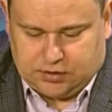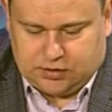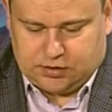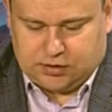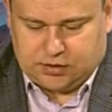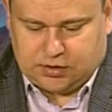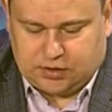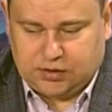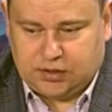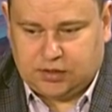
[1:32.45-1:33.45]
Э,
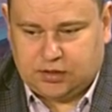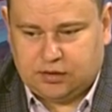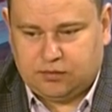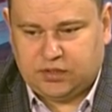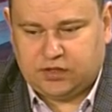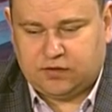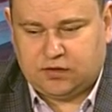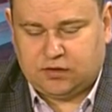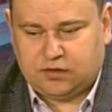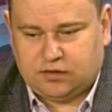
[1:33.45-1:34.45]
когда мы,
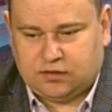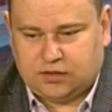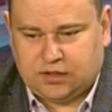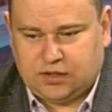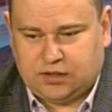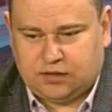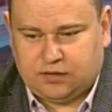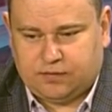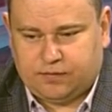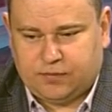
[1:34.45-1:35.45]
э, когда
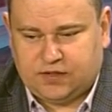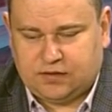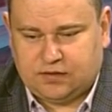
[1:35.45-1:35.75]
мы